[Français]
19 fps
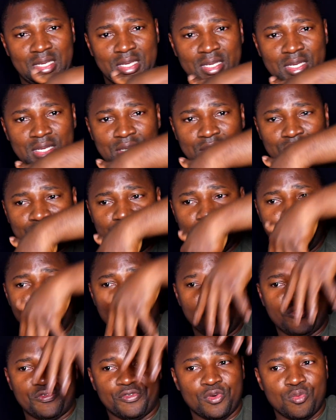Et
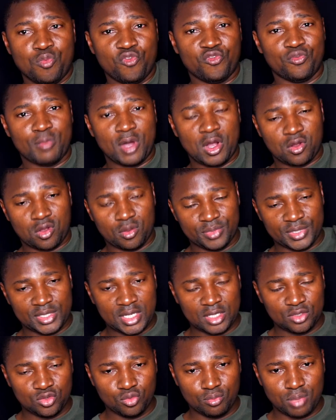d'un faux mouvement comme
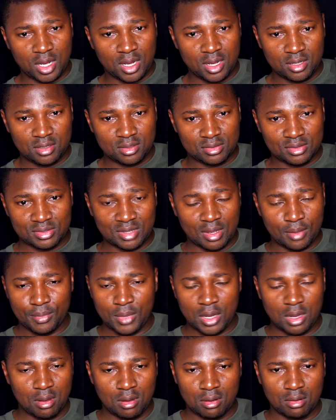ça du bras, sans
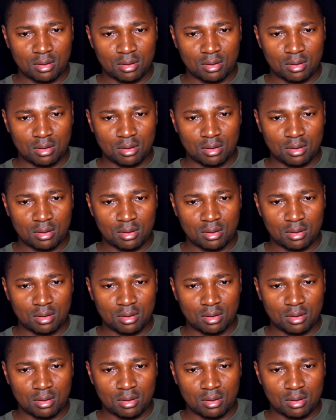m'en